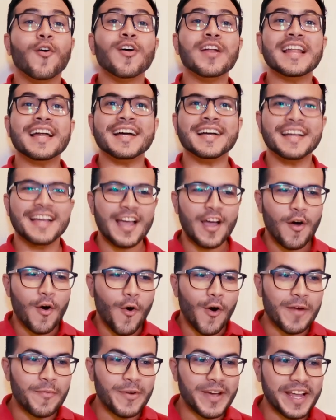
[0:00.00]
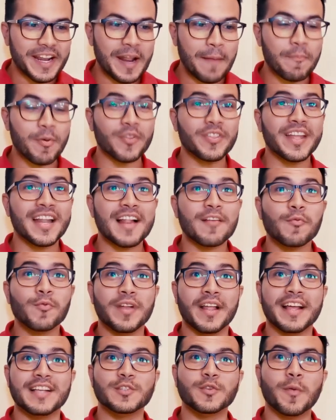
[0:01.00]
Hola, hoy voy a responder
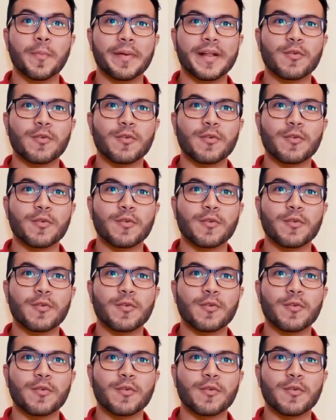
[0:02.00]
algunas de sus